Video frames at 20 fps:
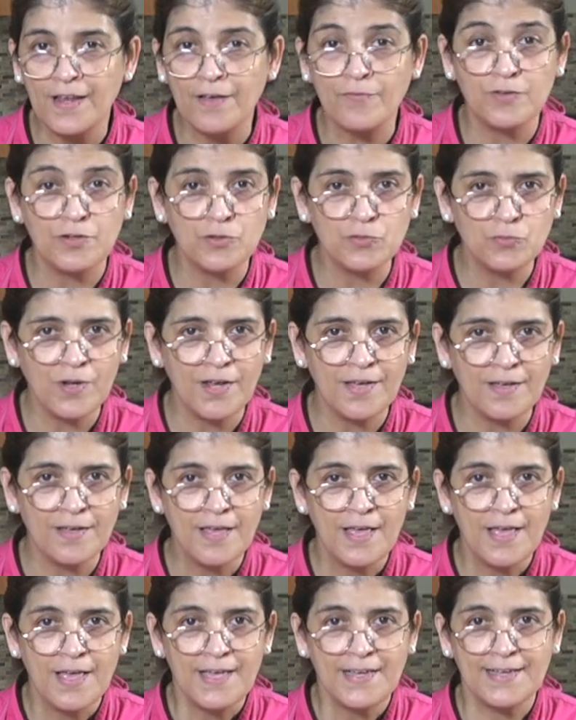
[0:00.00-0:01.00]
las frituras
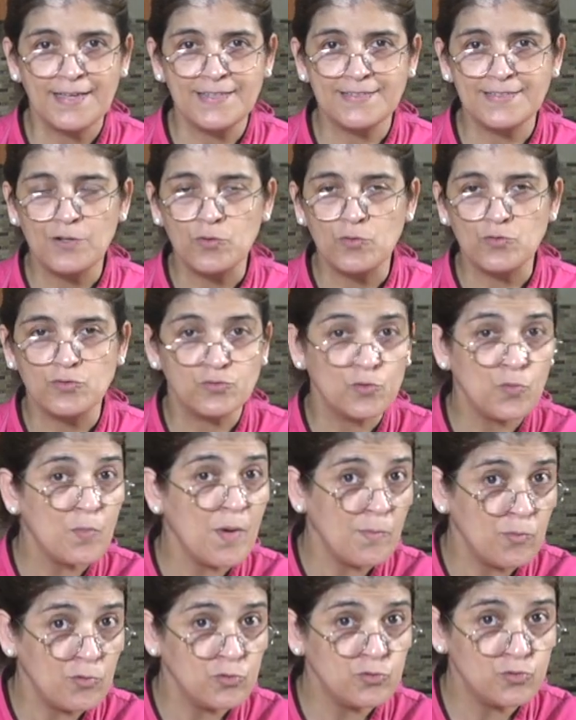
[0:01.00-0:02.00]
que se
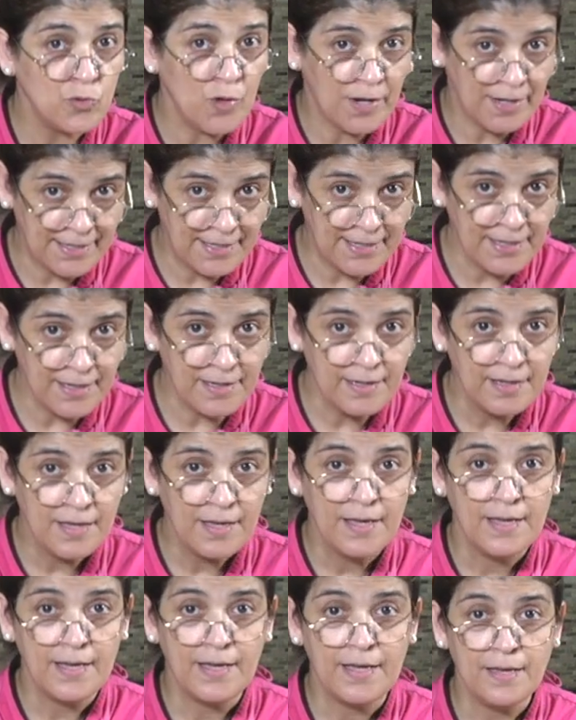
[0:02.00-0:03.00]
consume mucho aquí
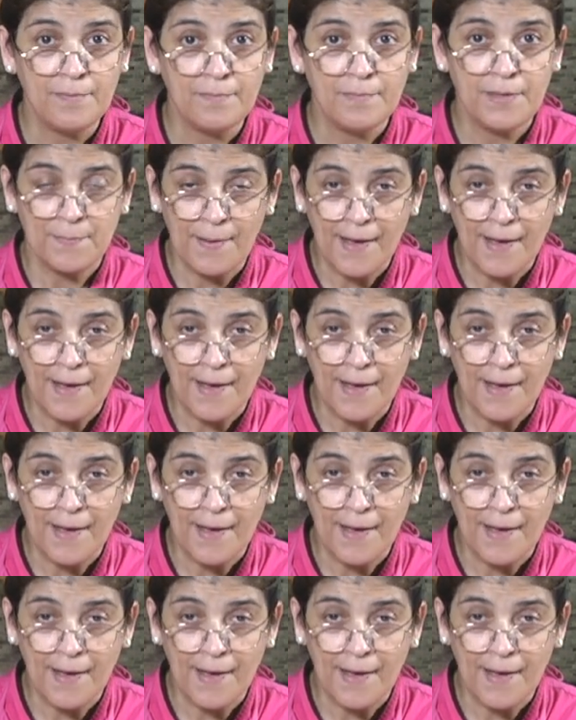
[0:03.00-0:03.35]
en mi